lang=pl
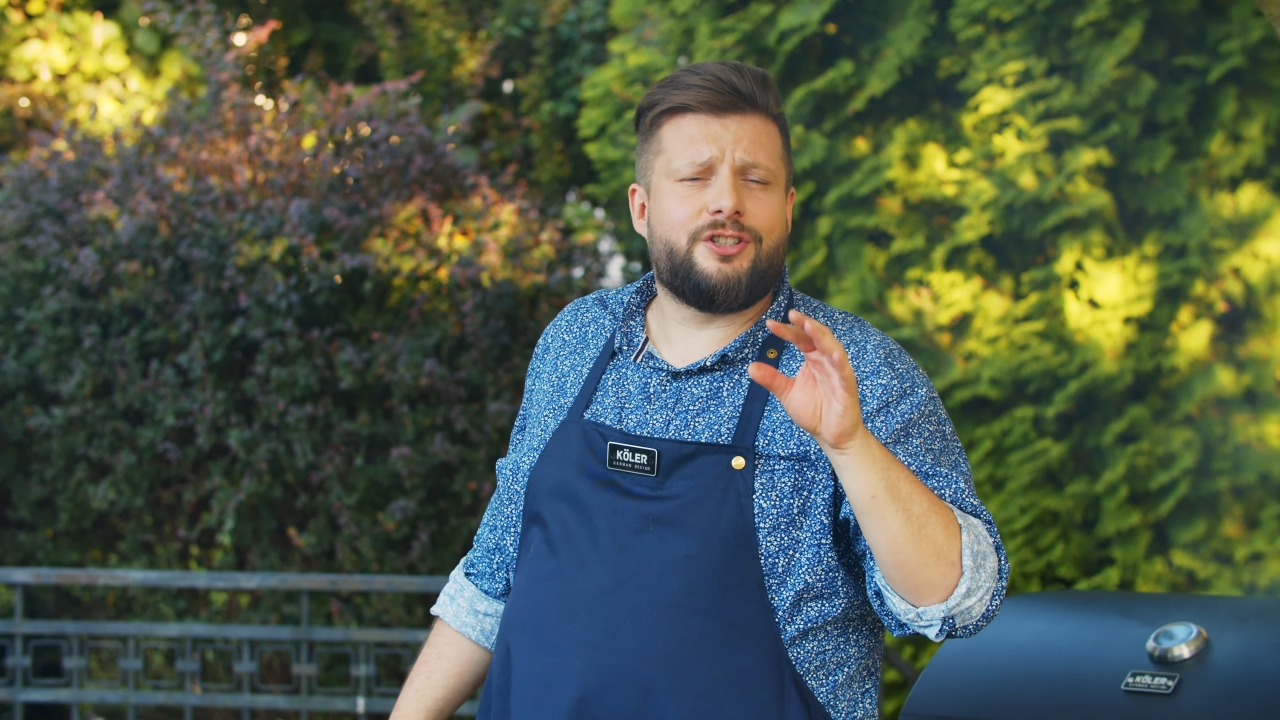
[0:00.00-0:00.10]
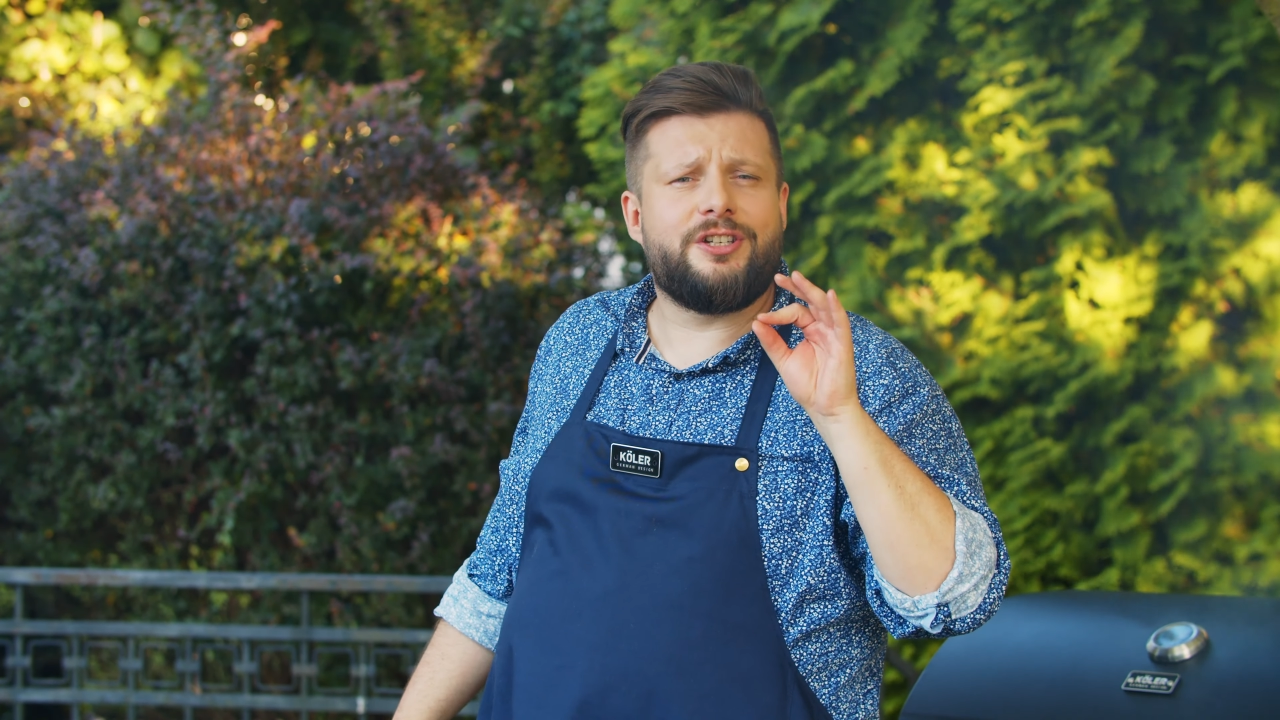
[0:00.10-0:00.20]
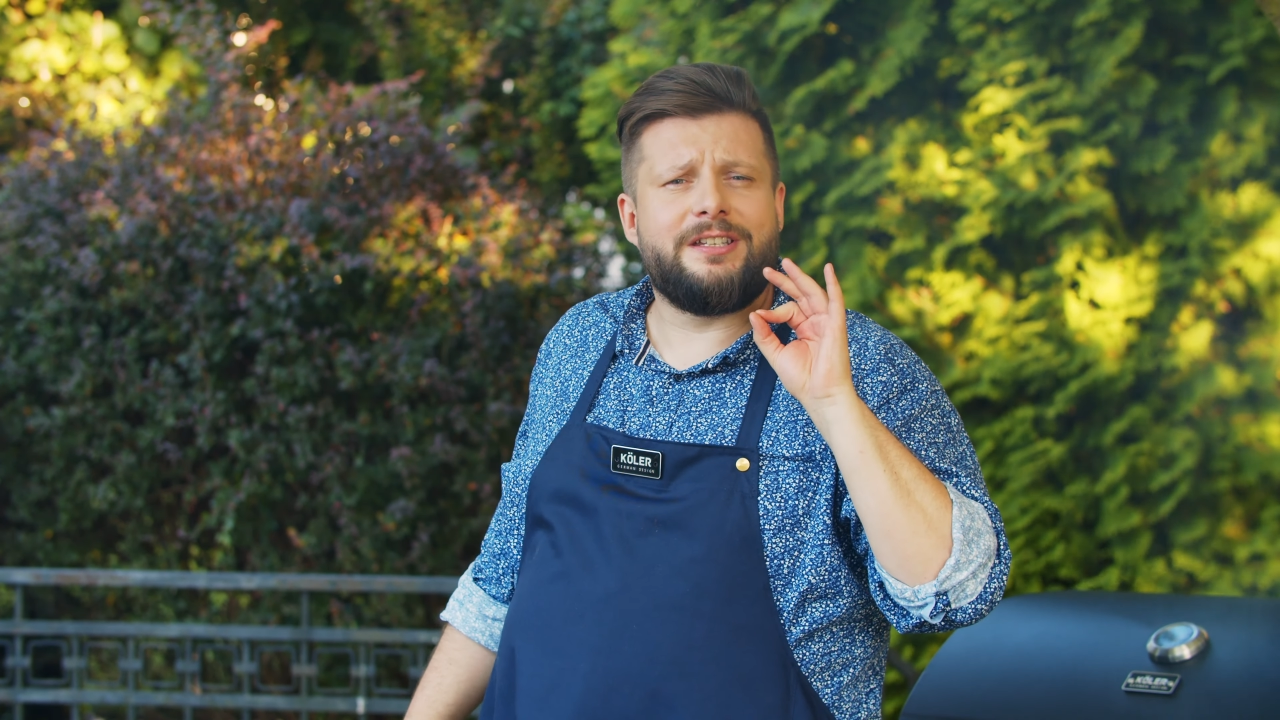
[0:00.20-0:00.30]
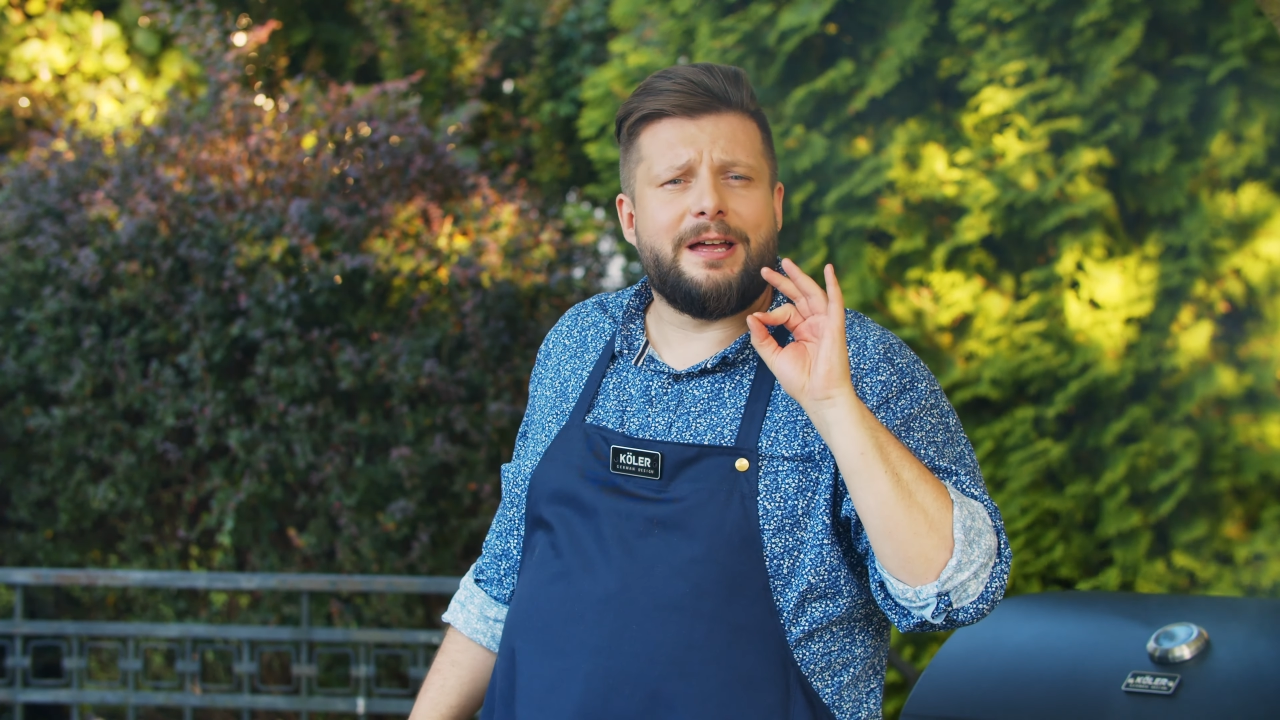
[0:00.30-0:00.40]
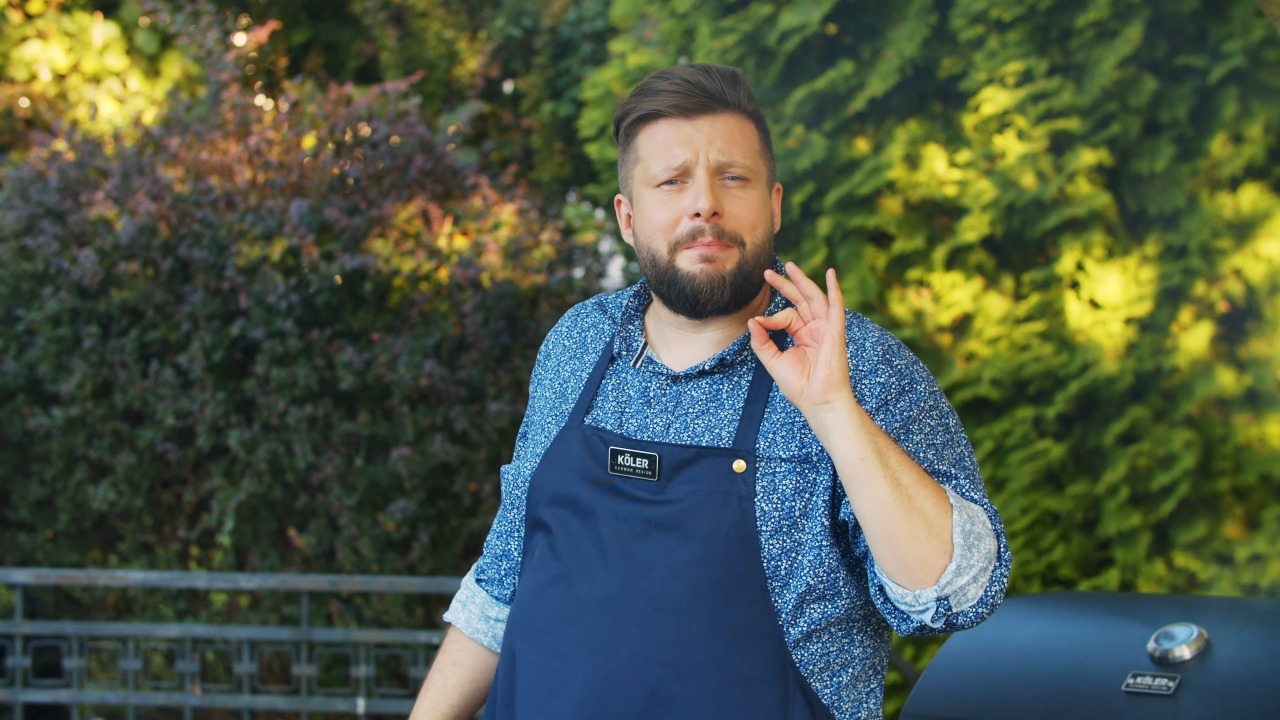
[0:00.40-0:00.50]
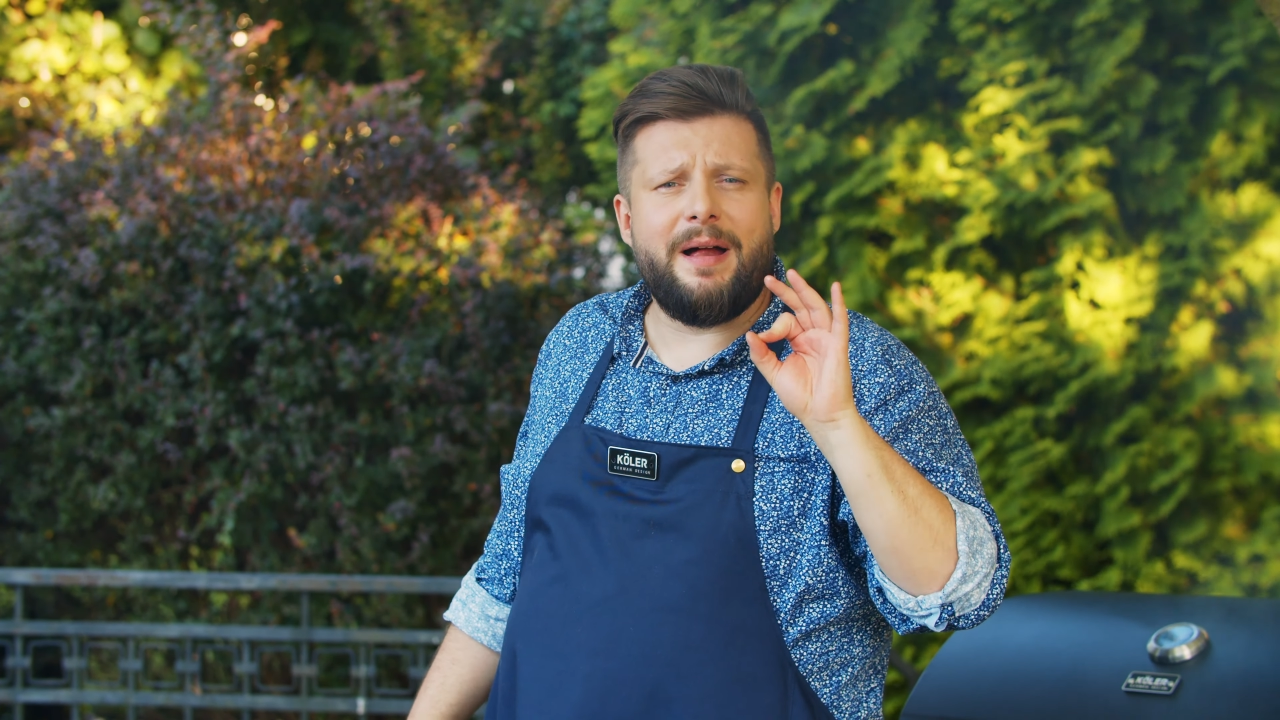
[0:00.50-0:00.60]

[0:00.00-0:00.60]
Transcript: czyli na